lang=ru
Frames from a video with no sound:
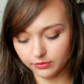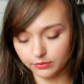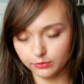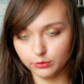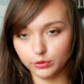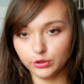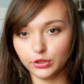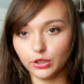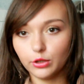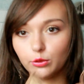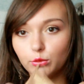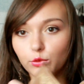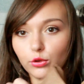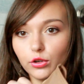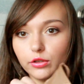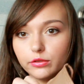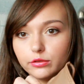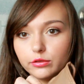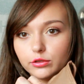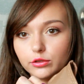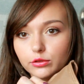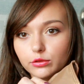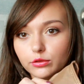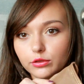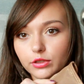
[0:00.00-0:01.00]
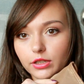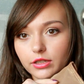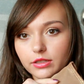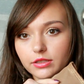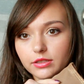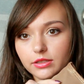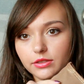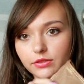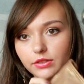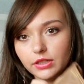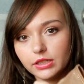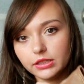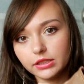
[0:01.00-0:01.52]
Вот такой вот он
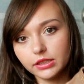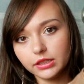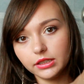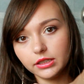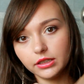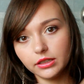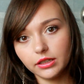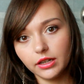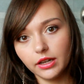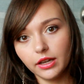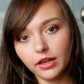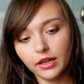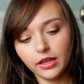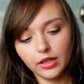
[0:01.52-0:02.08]
расцветки.